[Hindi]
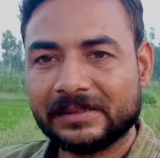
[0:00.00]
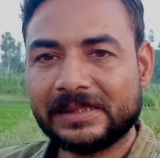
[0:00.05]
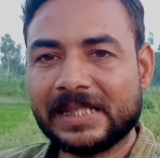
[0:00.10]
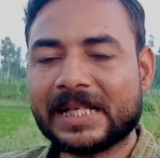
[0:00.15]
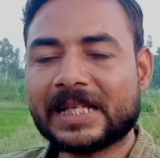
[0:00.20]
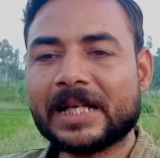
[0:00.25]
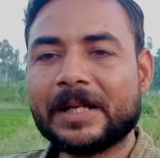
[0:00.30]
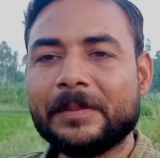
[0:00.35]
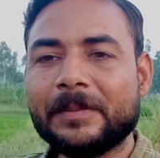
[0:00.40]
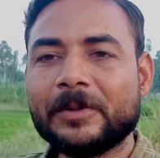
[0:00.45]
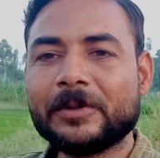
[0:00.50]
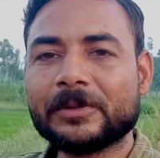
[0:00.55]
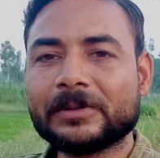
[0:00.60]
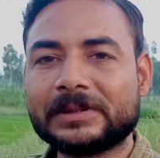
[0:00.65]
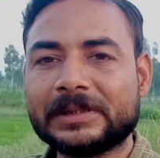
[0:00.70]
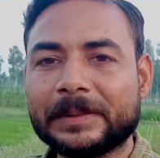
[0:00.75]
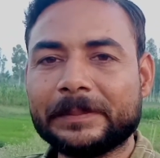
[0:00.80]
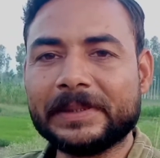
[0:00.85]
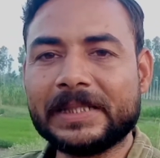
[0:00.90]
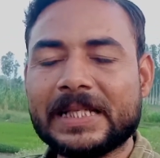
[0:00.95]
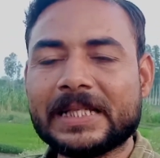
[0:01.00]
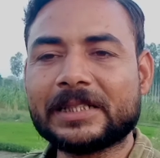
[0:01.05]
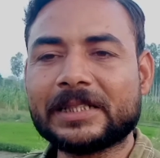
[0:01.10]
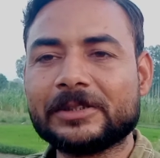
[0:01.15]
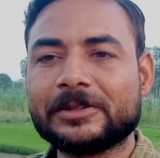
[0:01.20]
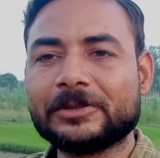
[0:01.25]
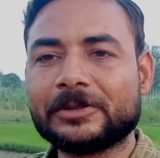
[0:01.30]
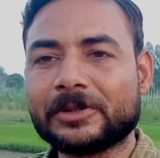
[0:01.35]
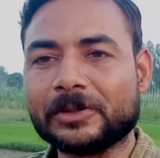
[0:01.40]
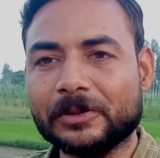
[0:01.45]
यार हम लोग जब
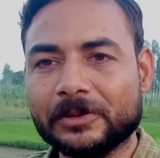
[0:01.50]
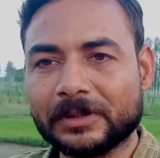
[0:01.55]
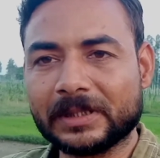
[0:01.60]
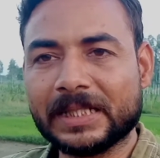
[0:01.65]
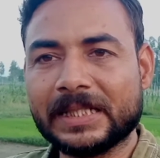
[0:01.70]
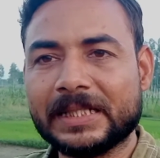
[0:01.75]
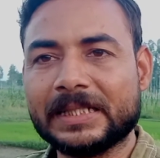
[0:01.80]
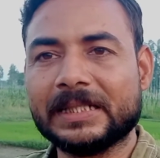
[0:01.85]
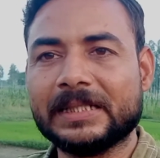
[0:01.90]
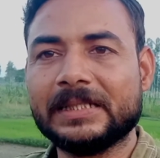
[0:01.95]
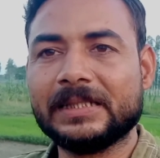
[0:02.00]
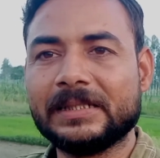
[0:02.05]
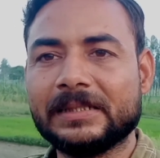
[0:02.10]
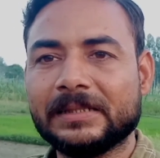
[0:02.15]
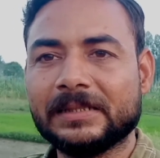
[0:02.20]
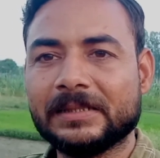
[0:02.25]
एकजुट होंगे नहीं